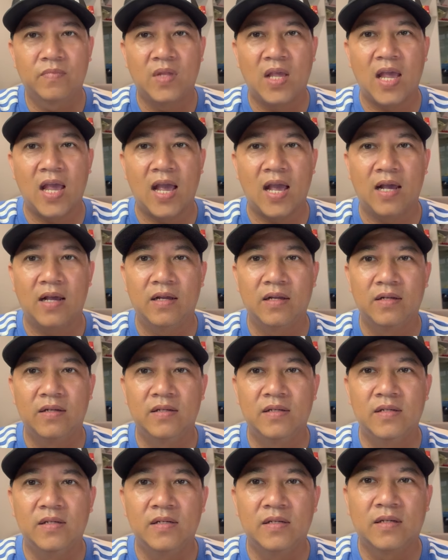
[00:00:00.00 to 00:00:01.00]
ha
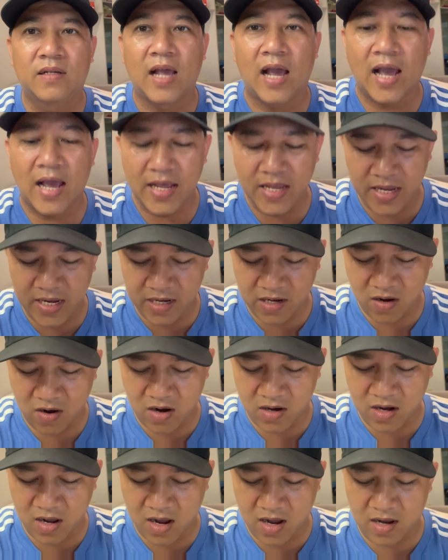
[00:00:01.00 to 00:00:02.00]
cái gì
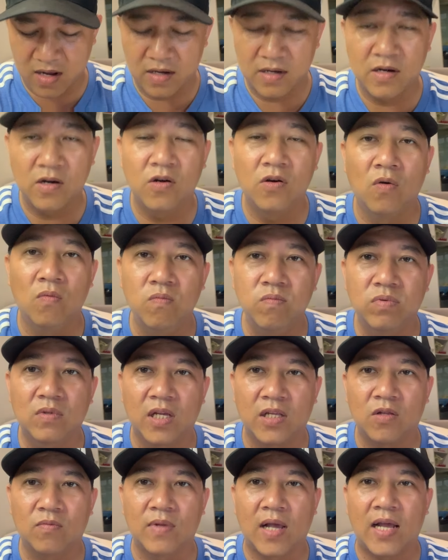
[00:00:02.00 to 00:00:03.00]
đó đó nó đúng
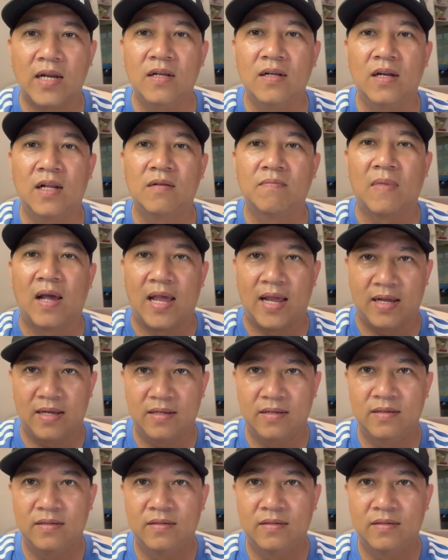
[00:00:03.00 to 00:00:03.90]
thì chúng ta hãy đưa lên mạng